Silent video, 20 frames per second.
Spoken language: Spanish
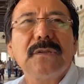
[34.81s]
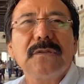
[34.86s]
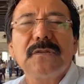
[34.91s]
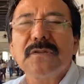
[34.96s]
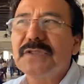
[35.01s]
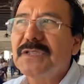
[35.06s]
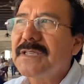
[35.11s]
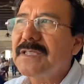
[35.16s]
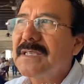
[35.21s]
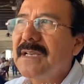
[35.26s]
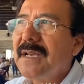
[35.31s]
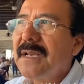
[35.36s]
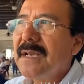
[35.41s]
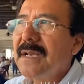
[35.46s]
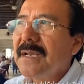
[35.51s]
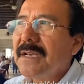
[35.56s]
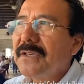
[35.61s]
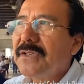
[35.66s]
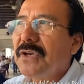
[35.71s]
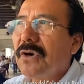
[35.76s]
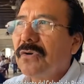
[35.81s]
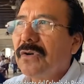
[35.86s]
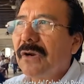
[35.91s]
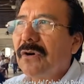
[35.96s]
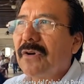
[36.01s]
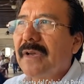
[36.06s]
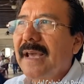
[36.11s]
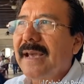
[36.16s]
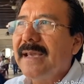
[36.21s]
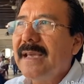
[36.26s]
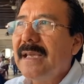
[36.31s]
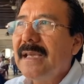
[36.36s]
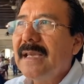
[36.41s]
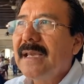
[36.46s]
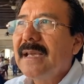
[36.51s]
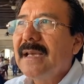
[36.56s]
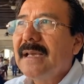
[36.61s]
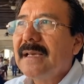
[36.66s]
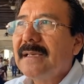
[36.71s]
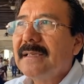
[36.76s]
Entonces, yo creo que ahí
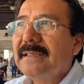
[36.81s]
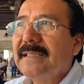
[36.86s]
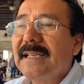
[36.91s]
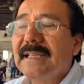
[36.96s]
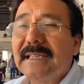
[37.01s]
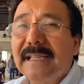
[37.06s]
se